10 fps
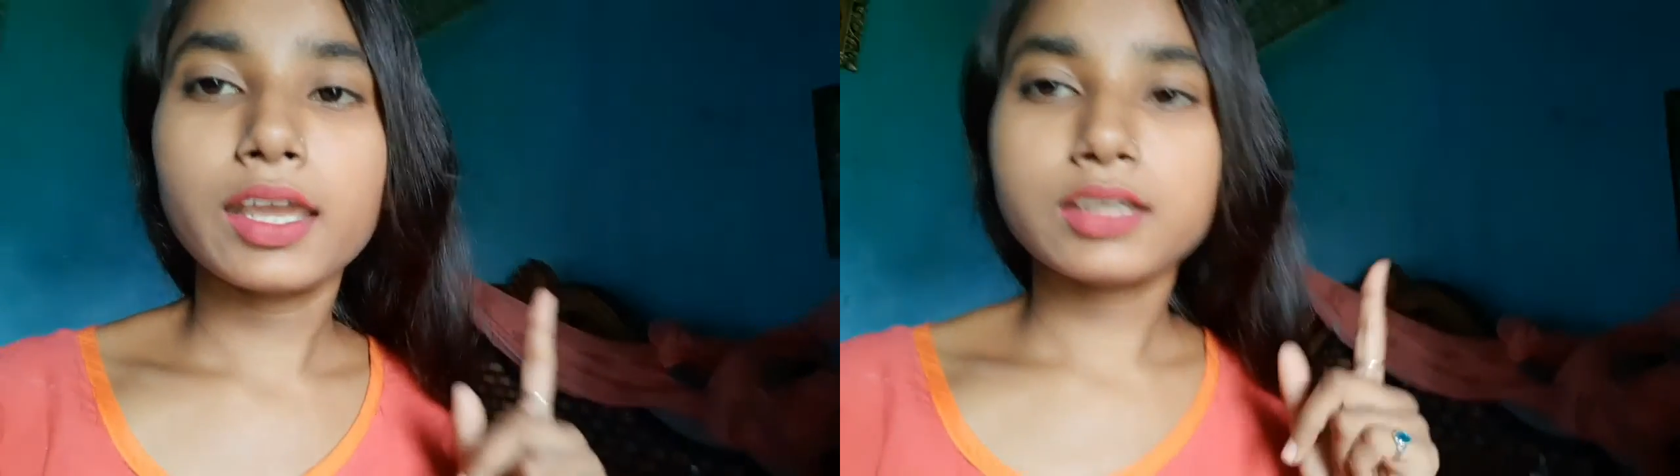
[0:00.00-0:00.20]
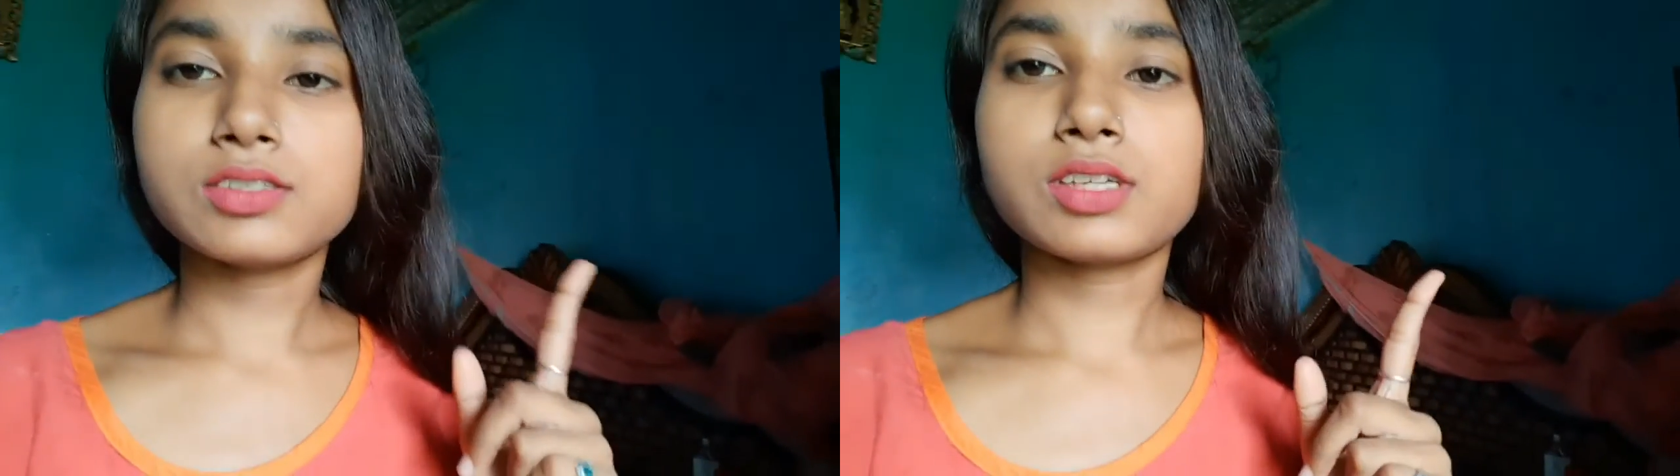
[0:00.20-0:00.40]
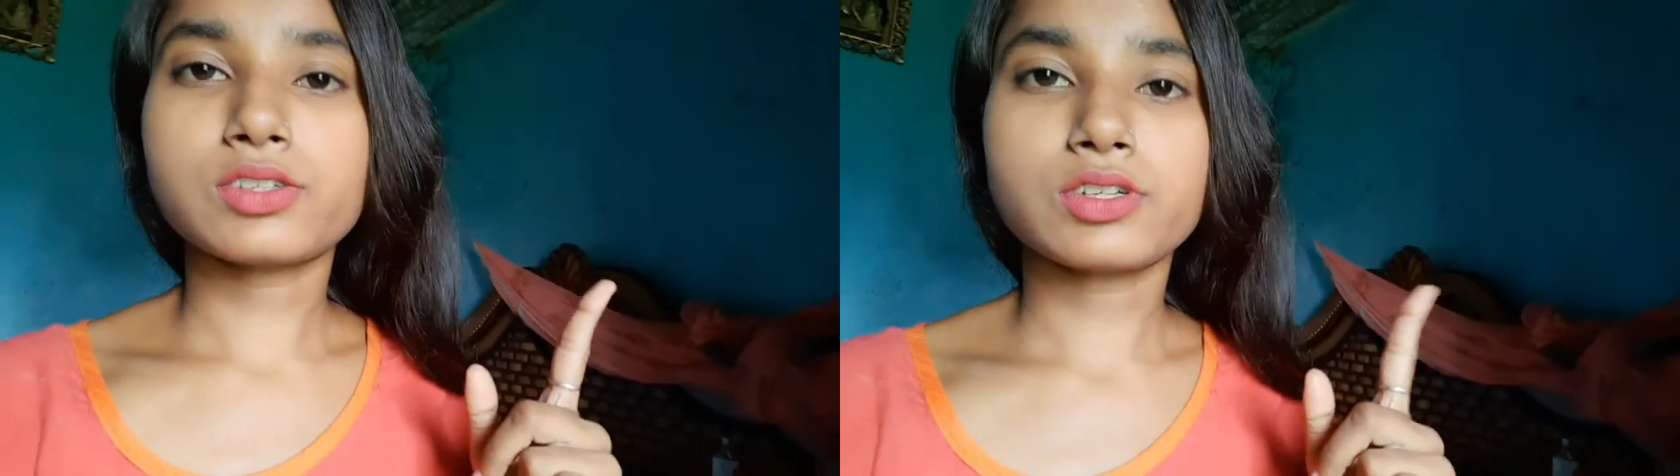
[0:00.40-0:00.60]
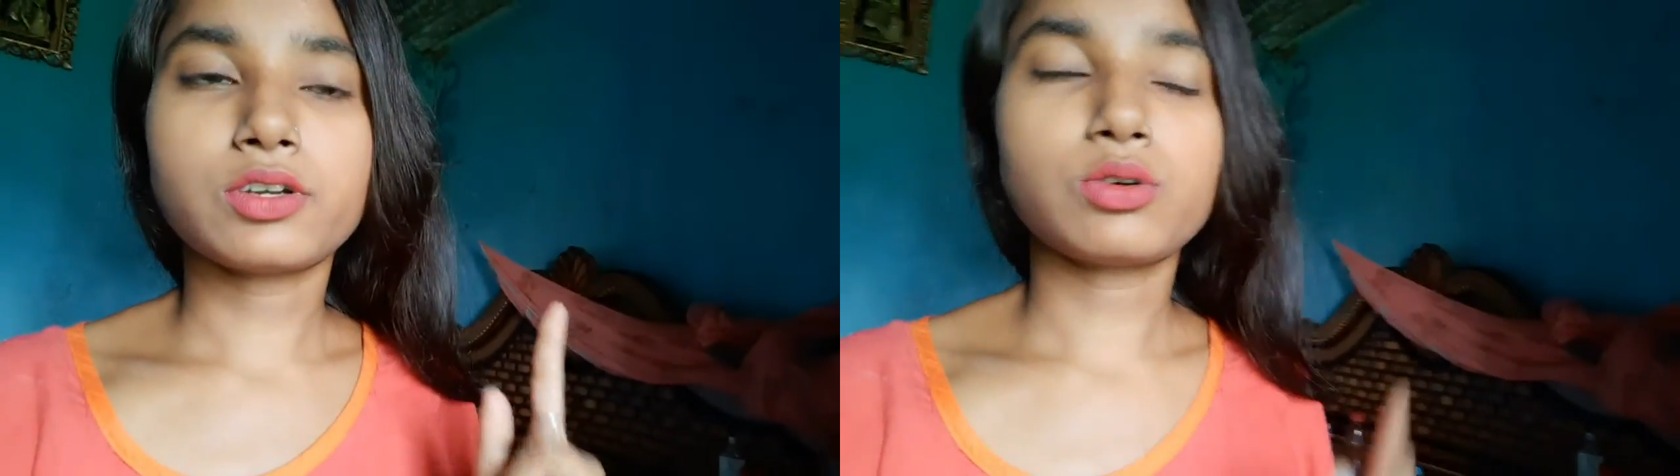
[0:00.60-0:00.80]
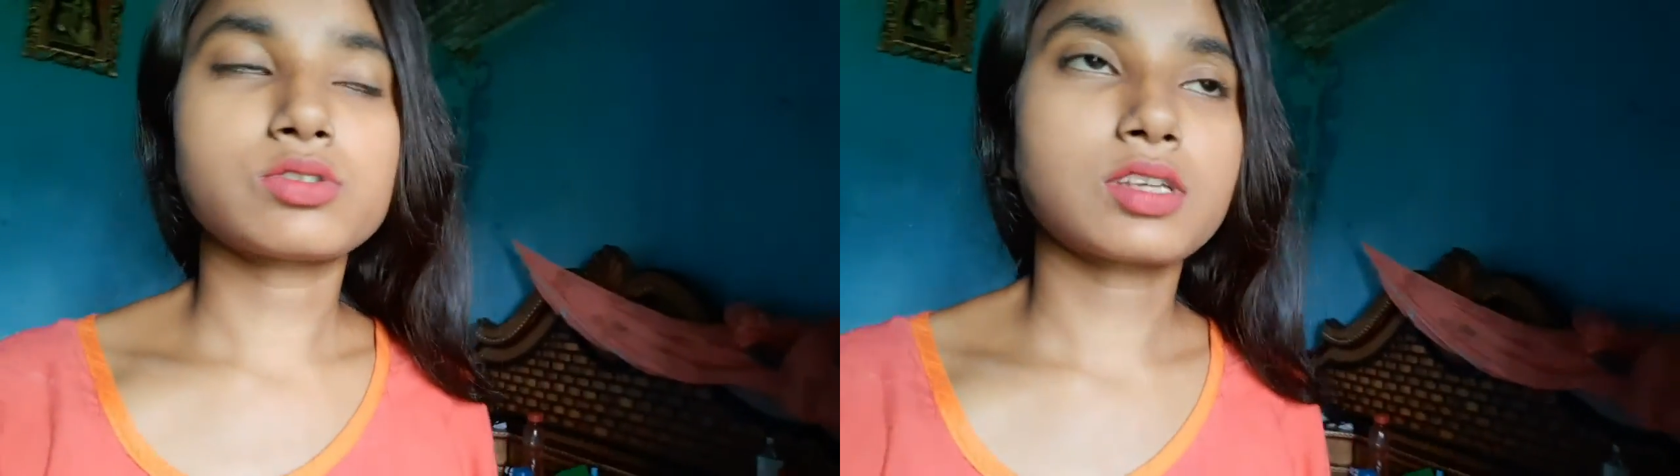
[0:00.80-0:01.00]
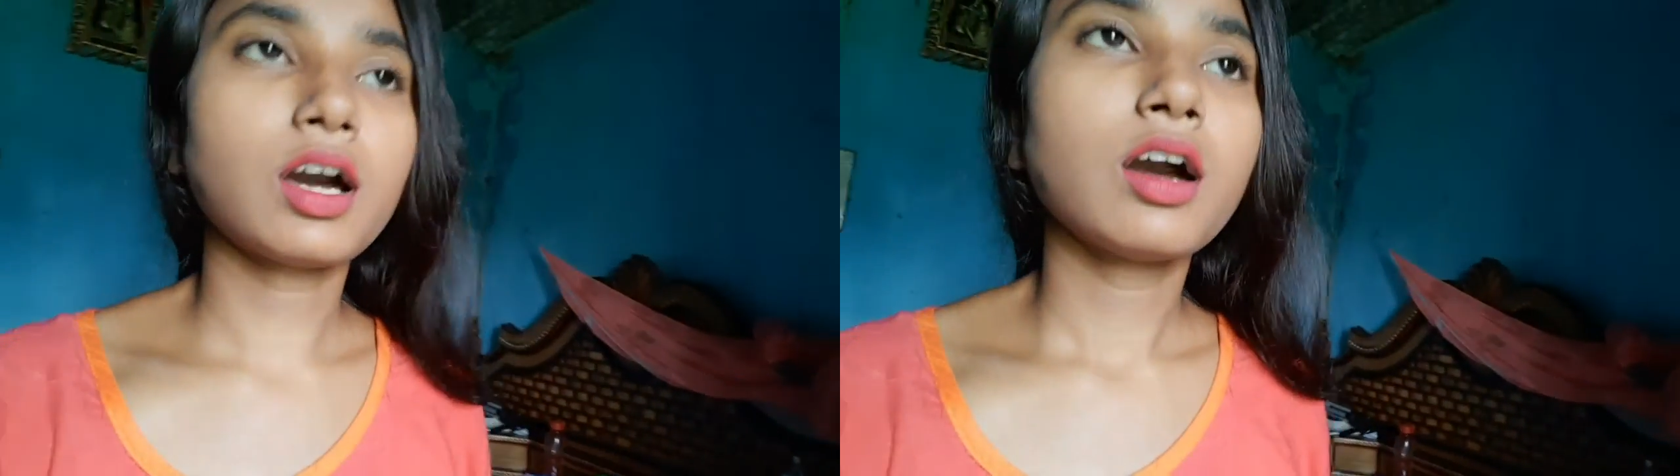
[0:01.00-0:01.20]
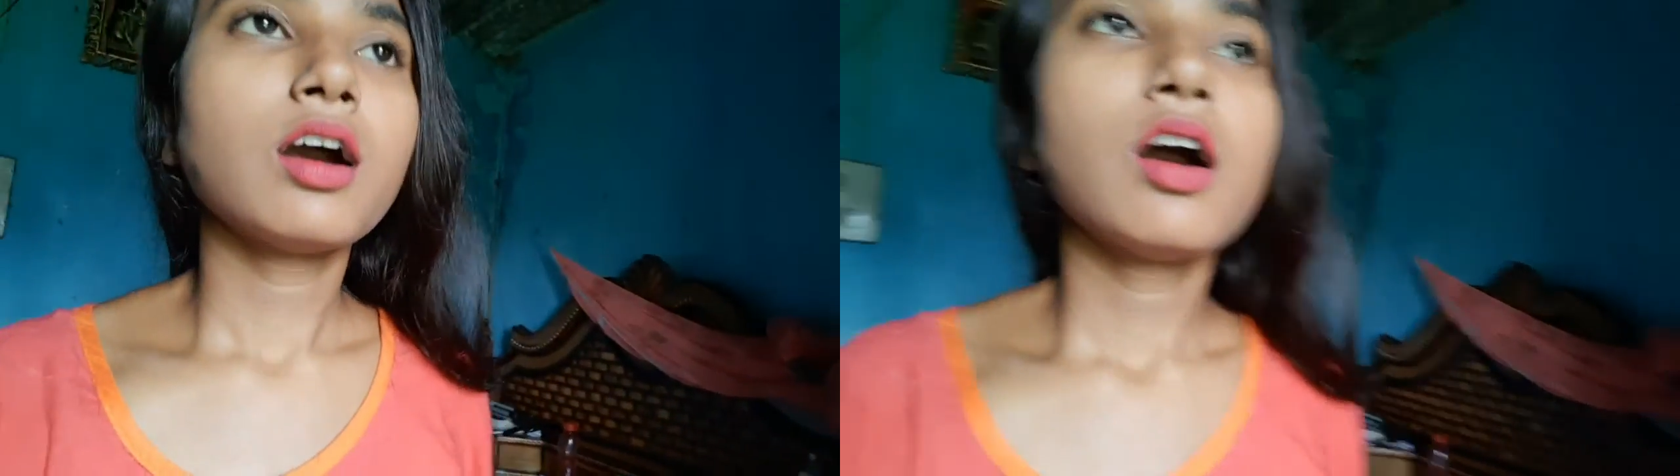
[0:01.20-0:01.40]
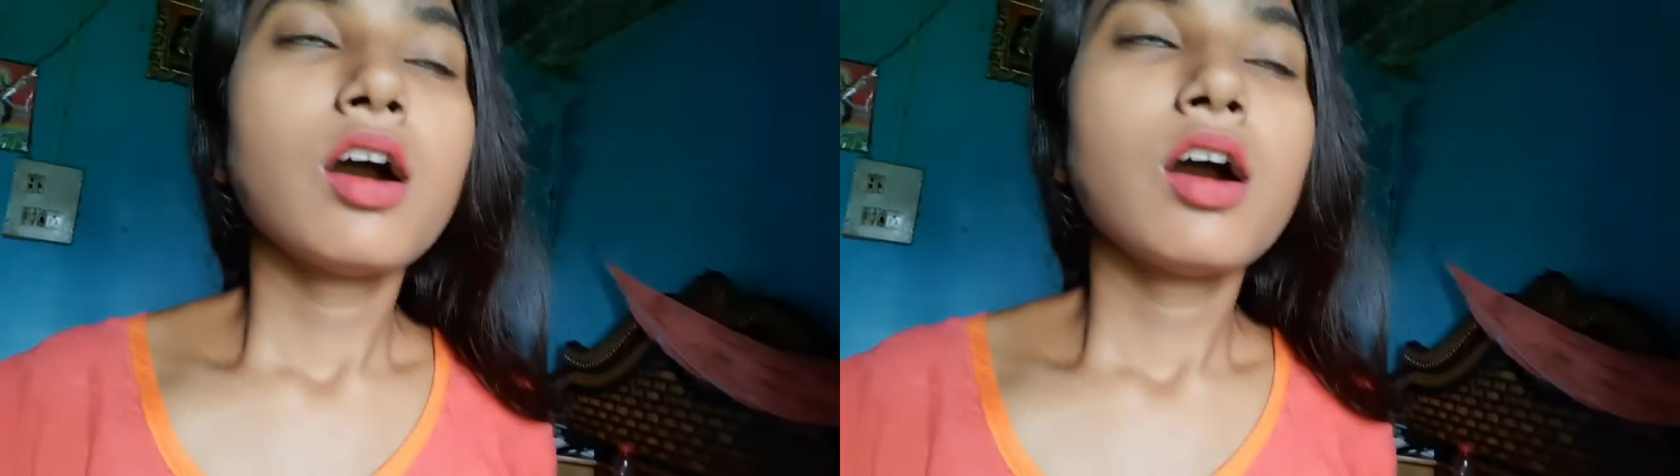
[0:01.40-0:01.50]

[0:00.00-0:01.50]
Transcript: एक इंजेक्शन डोज का